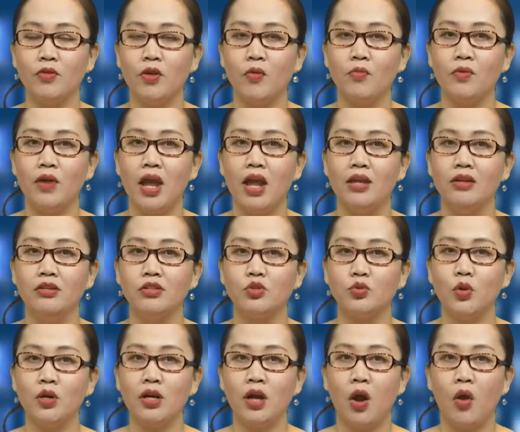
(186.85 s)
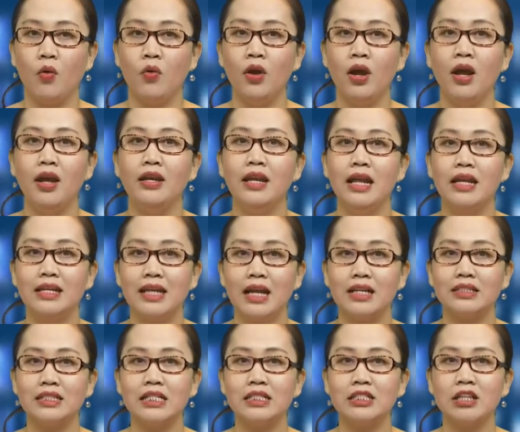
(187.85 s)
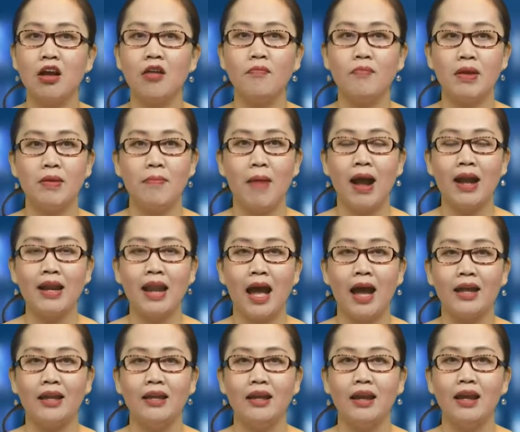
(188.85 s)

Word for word: công nghệ được xuất khẩu để ngăn TikTok bị bán lại.